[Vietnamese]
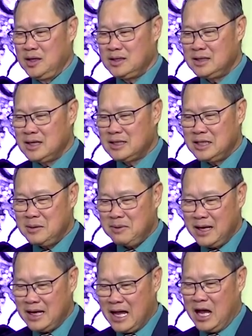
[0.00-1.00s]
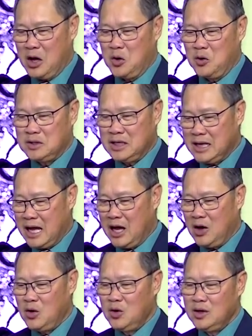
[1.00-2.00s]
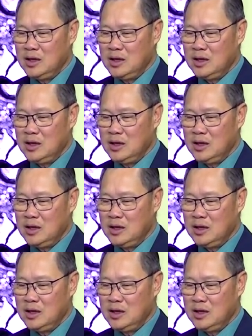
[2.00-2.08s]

trực tiếp lãnh đạo chỉ đạo